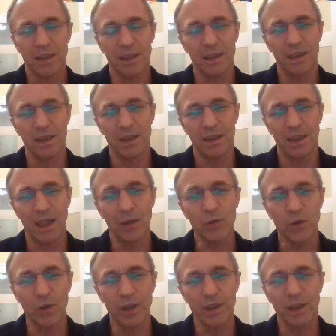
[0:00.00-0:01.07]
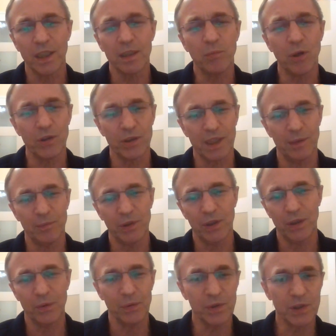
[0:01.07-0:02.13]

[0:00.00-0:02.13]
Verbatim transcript: mm, autorytet poza mną,